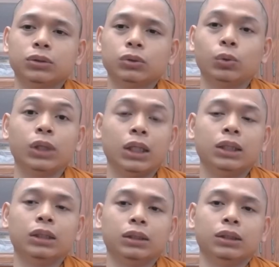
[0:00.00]
của
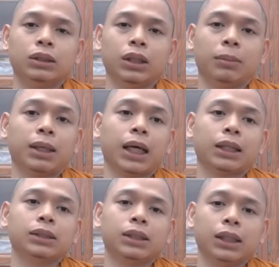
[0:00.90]
định là bất khả
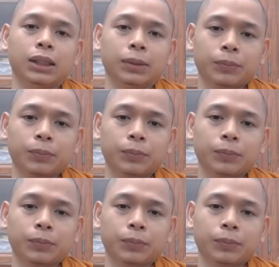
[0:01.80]
tư nghị